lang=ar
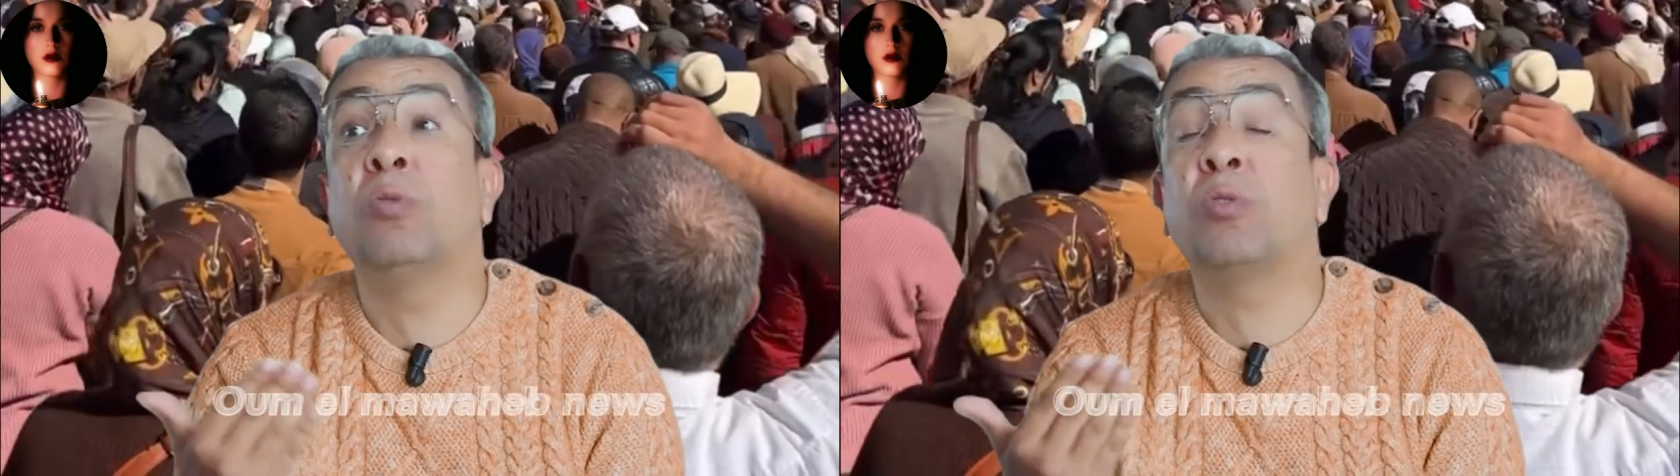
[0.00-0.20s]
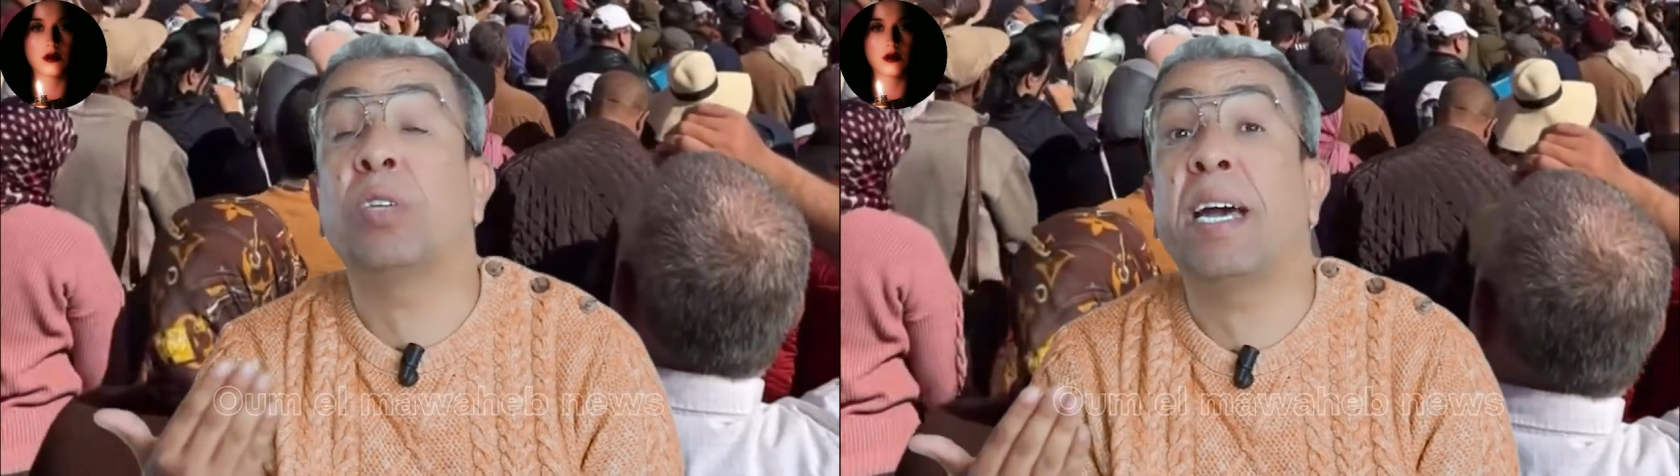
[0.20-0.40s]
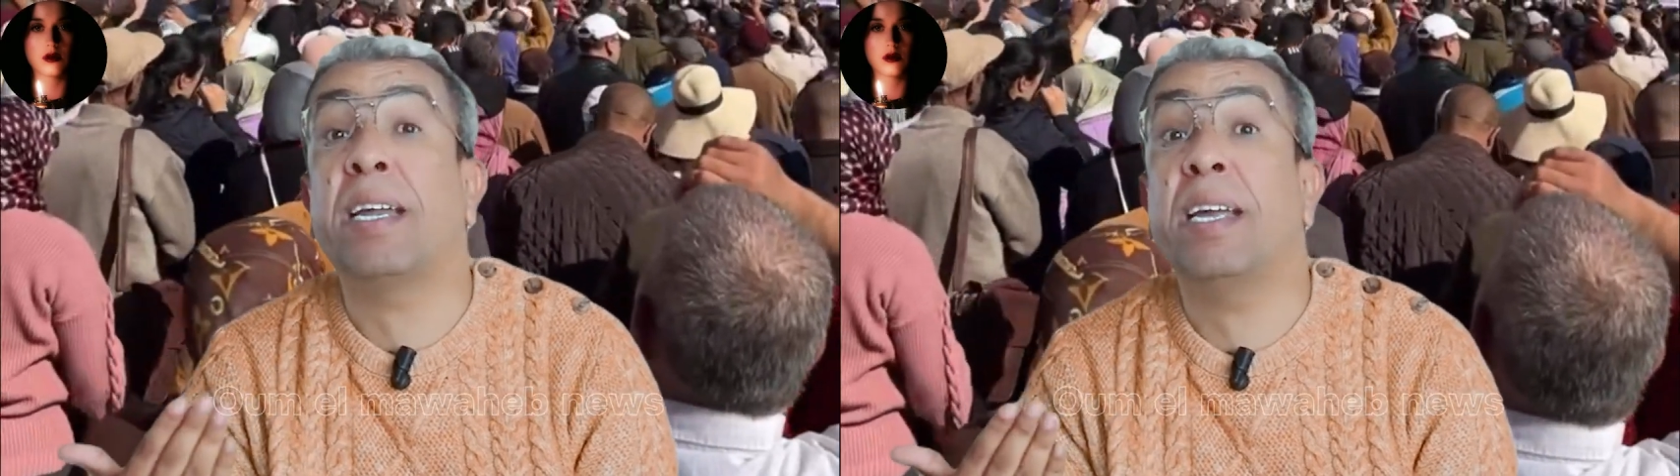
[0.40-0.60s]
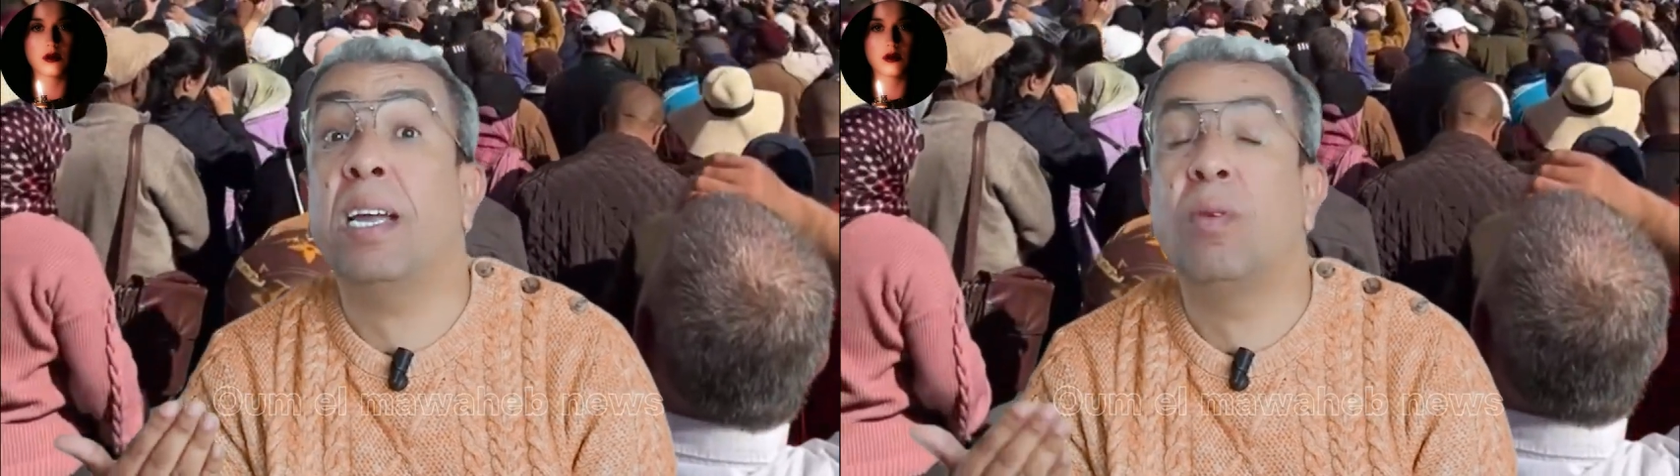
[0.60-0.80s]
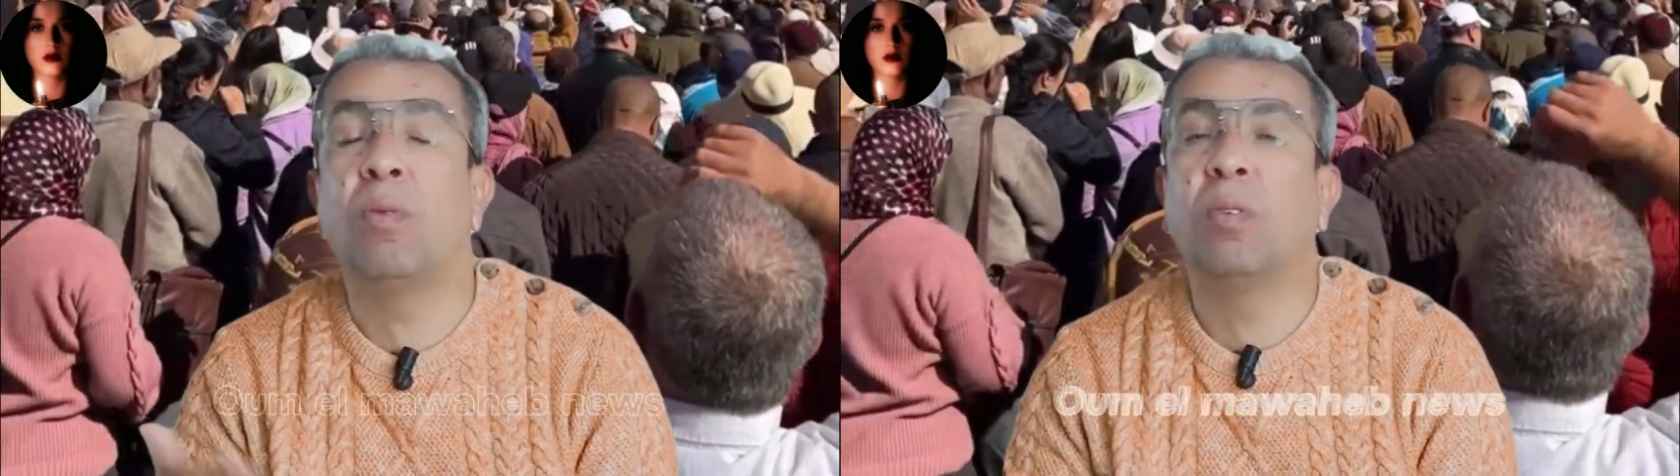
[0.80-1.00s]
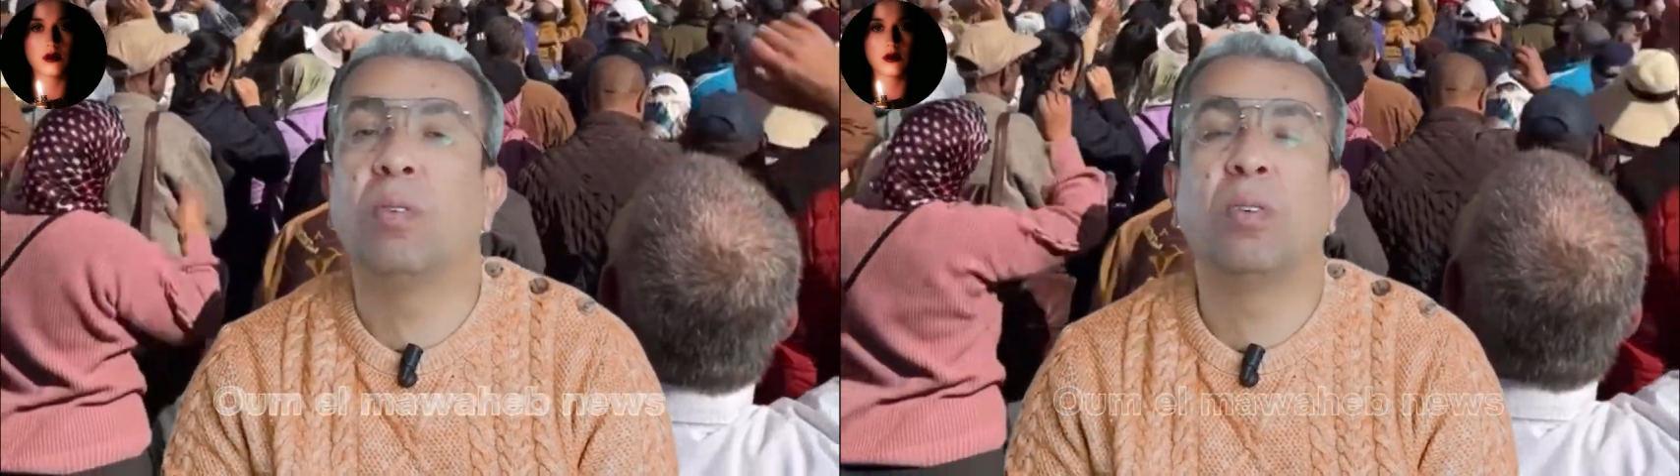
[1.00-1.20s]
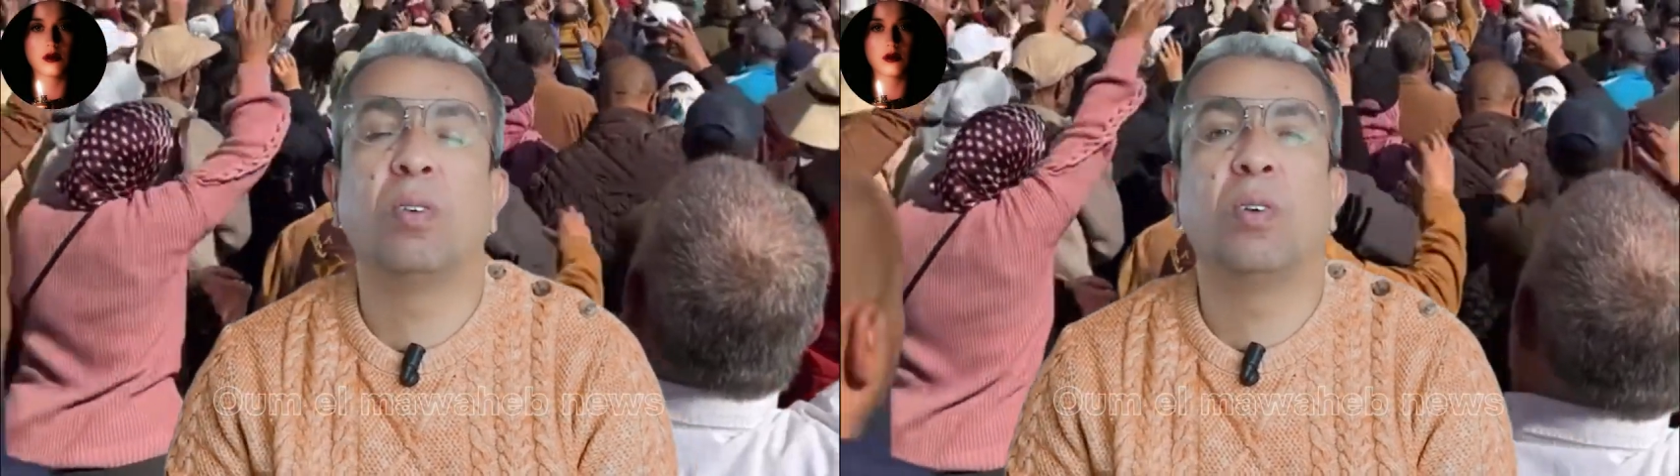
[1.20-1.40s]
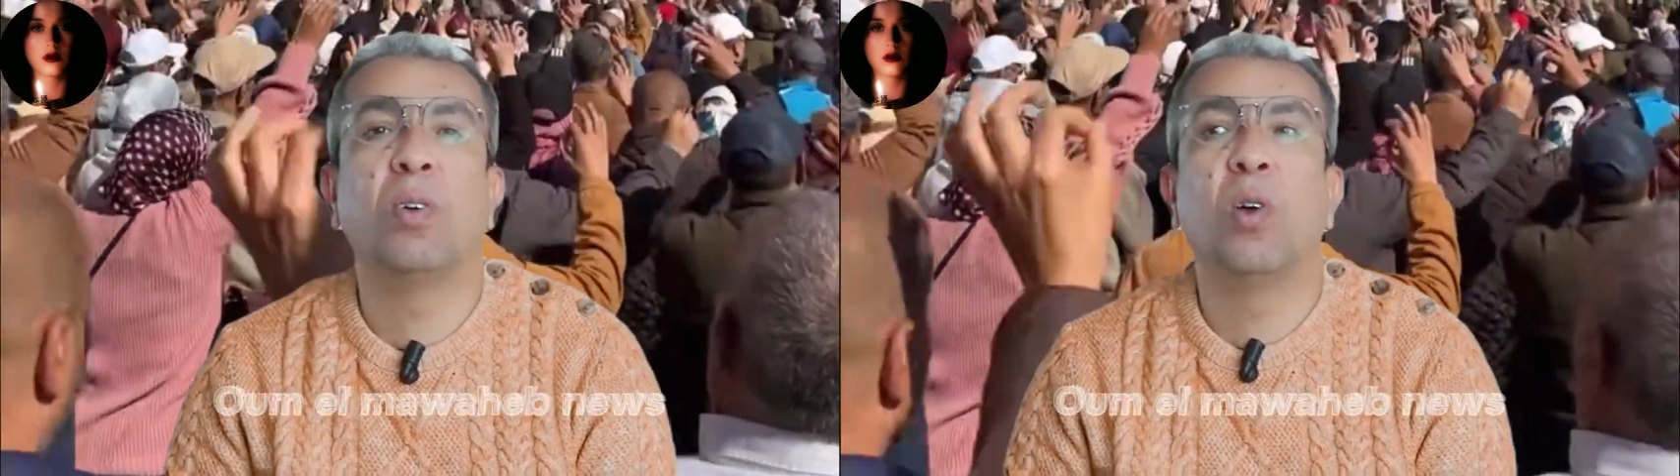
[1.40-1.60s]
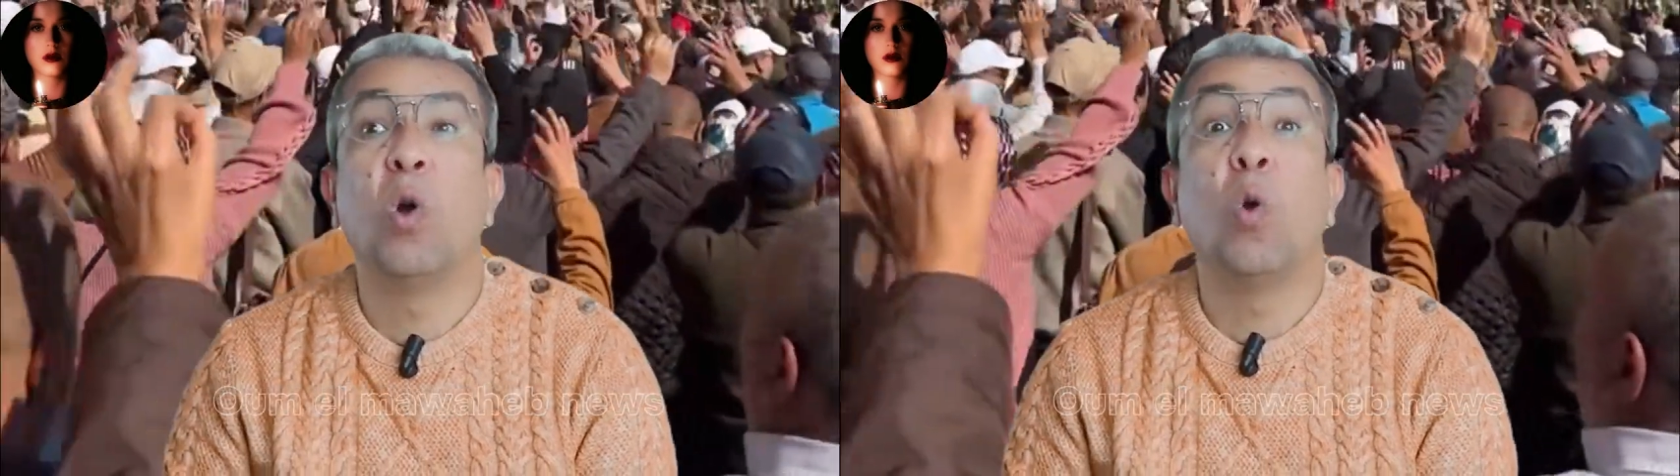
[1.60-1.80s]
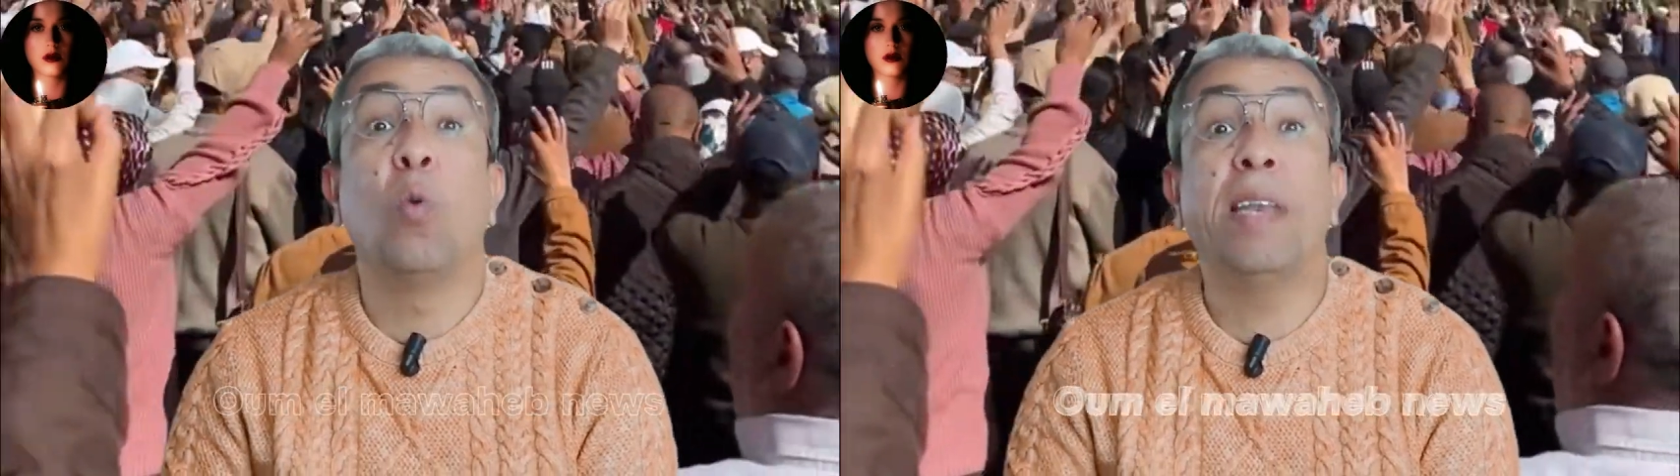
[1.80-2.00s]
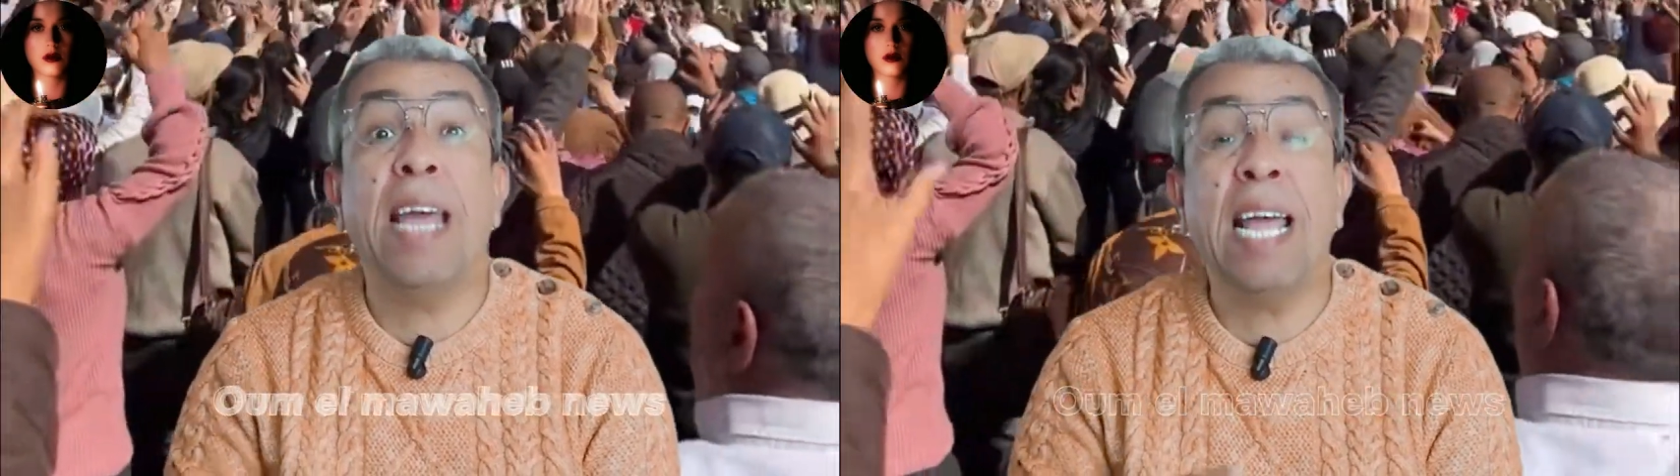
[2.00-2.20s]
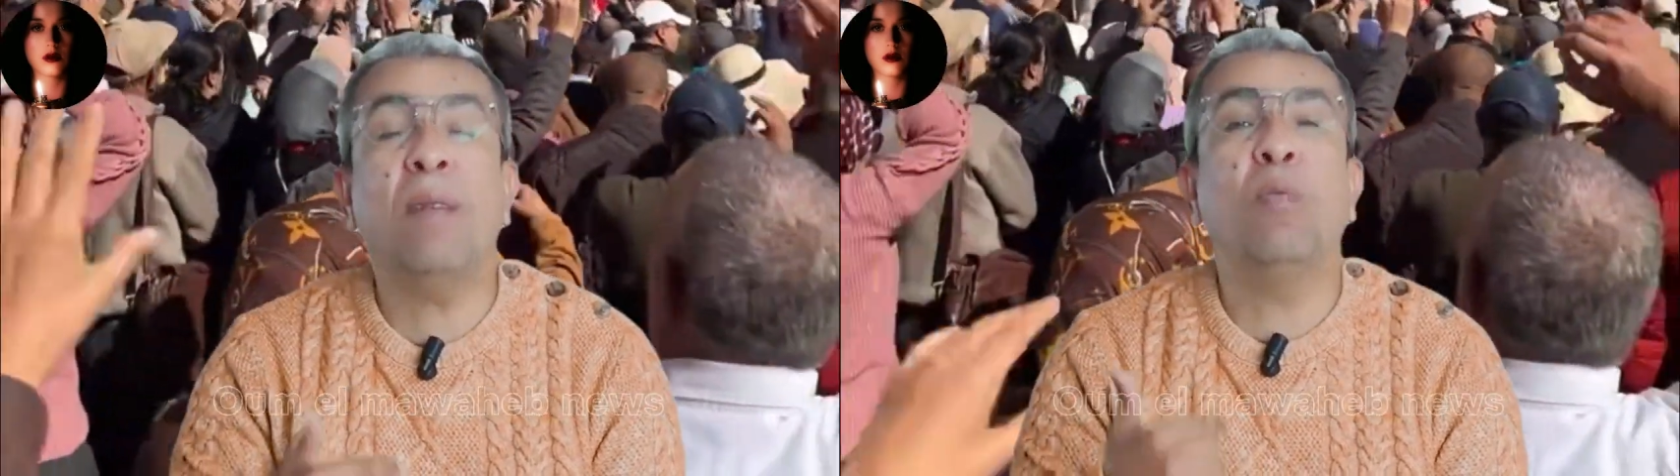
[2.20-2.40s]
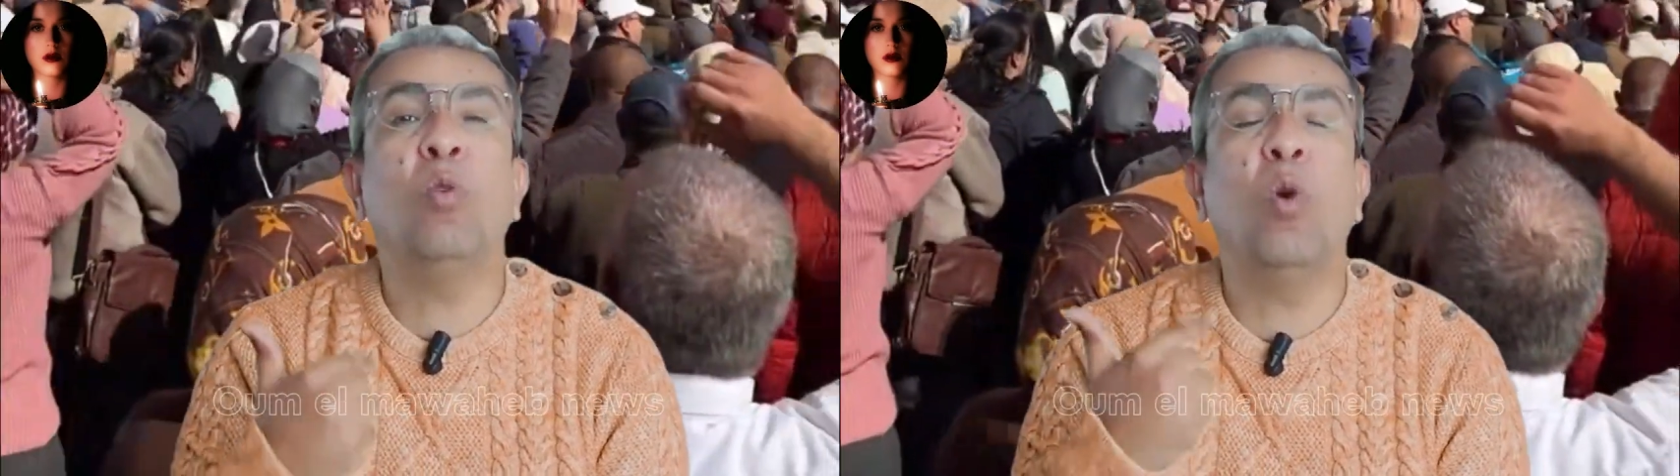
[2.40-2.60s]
ما جيتوش تقريو ونائب